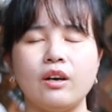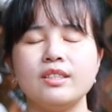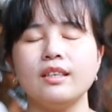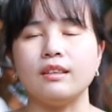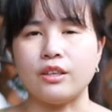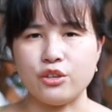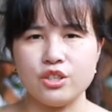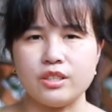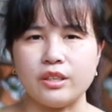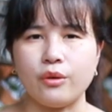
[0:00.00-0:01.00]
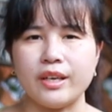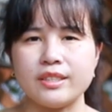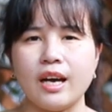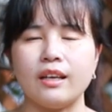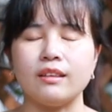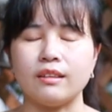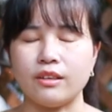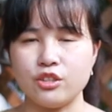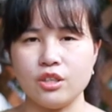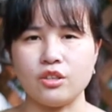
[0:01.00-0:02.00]
条件合适的情况下，你的
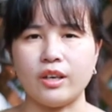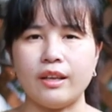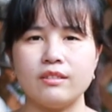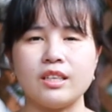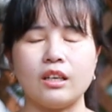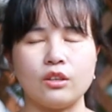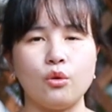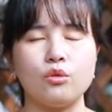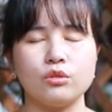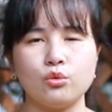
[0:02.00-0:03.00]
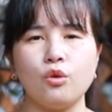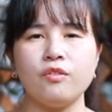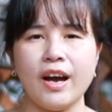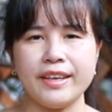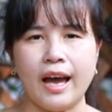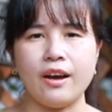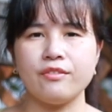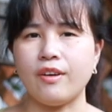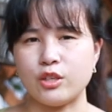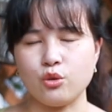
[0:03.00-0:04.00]
蟹爪兰才能够多发芽、
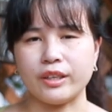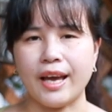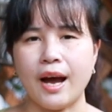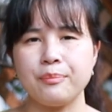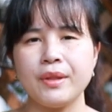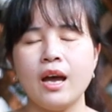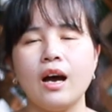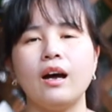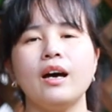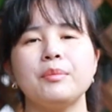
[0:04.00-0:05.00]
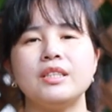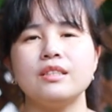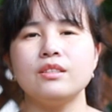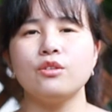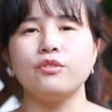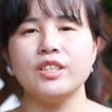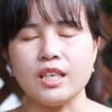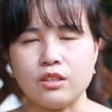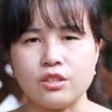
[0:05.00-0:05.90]
发壮芽。好啦，本期就分享到